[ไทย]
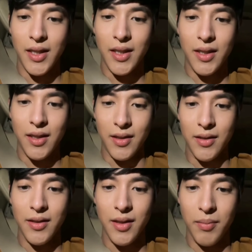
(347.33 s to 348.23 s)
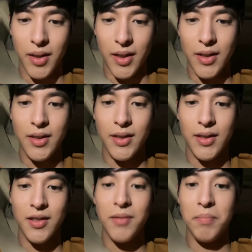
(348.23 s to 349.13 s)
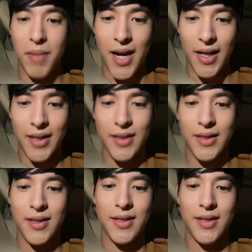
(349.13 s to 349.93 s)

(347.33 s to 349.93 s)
คิดถึงเสมอมา